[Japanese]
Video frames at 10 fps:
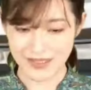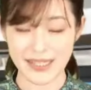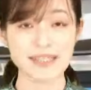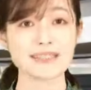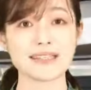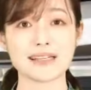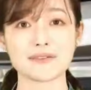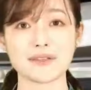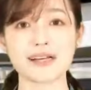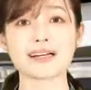議員さ
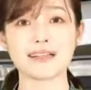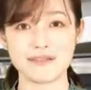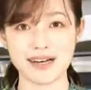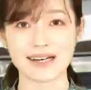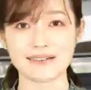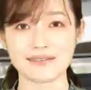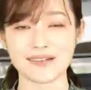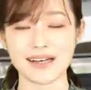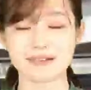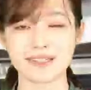んの中では
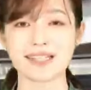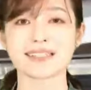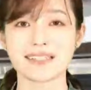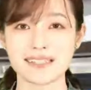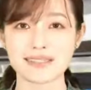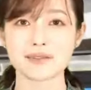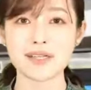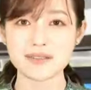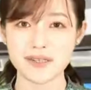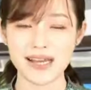私たちそ
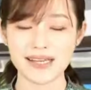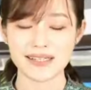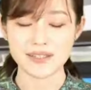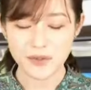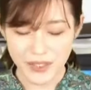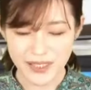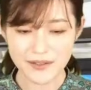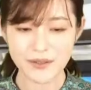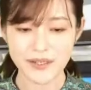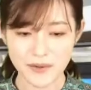れぞれ一人
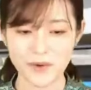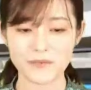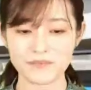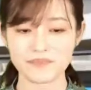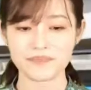一人の